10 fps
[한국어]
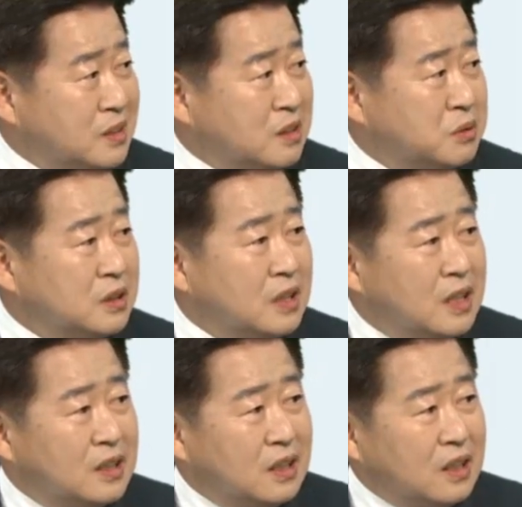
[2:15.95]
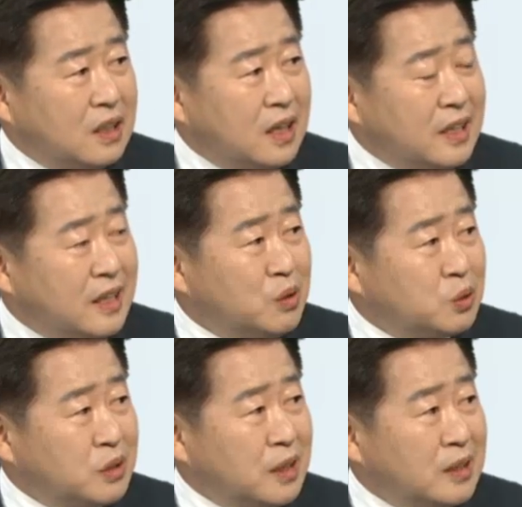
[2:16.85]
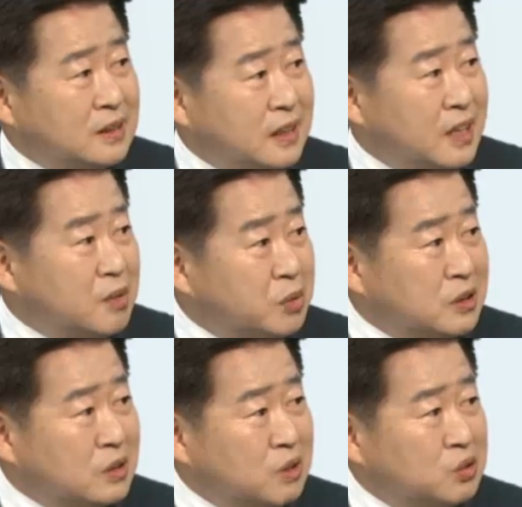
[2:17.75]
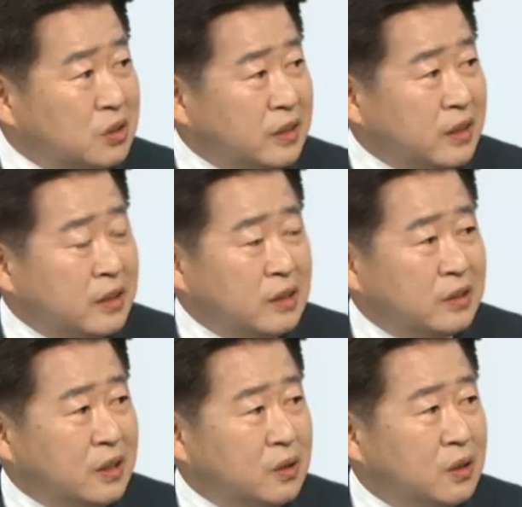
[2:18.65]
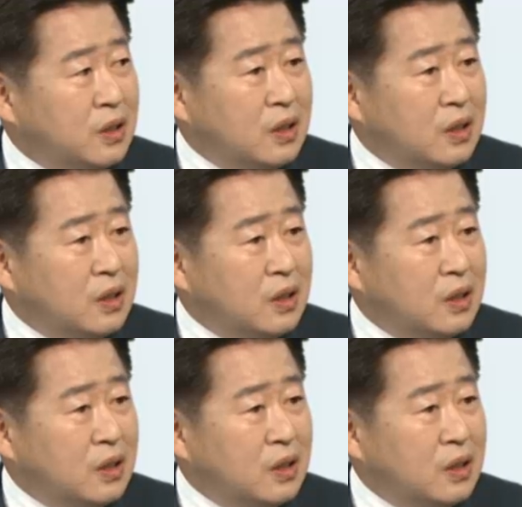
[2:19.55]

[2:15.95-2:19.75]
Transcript: 네. 지금은 어, 한개 노선에 세 대의 버스가 운영되게 되는데요.